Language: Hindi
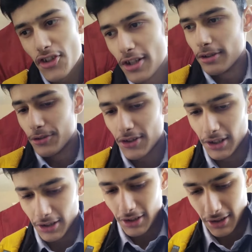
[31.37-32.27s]
चलो
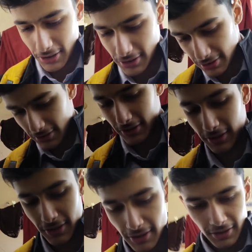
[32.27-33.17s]
चलते हैं
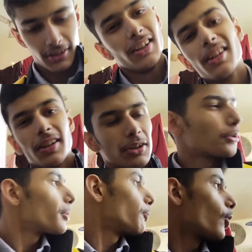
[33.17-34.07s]

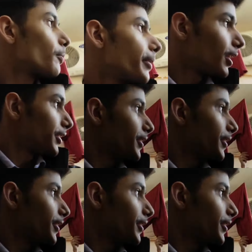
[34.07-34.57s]
थोड़ा ब्लॉग बना